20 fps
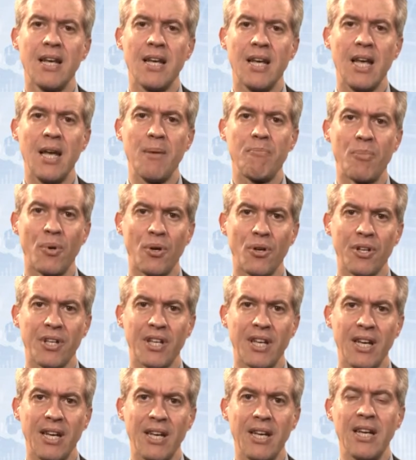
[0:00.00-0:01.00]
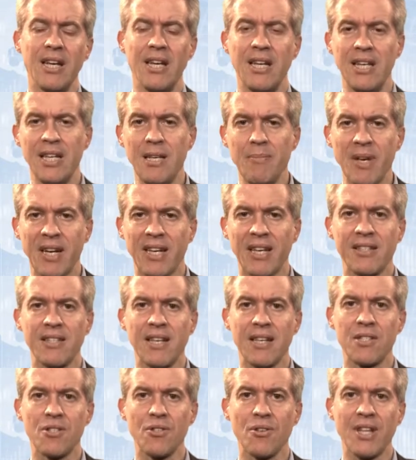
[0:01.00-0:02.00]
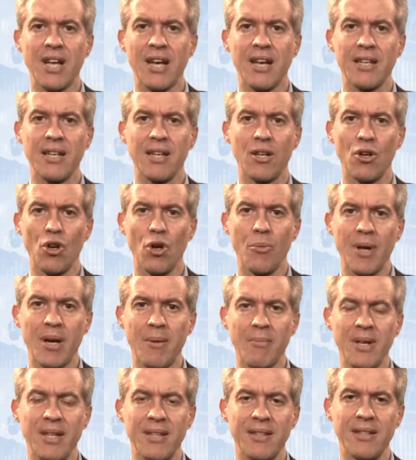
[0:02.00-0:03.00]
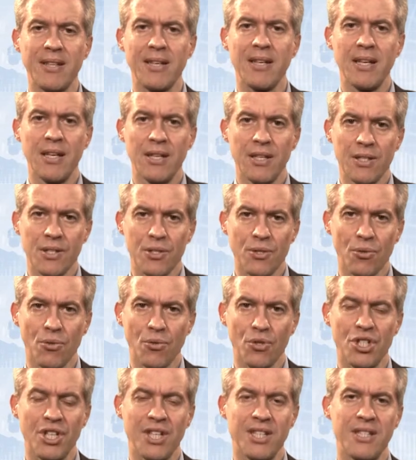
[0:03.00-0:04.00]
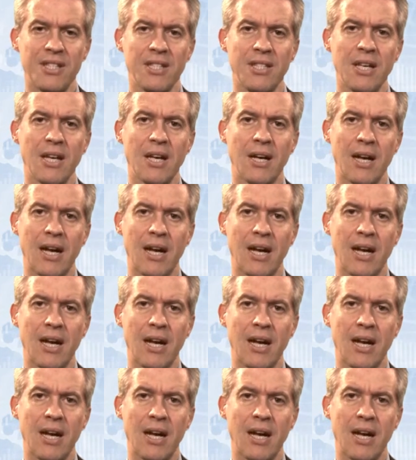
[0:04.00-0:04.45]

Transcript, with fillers: e poi che i mercati azionari globalmente sono scesi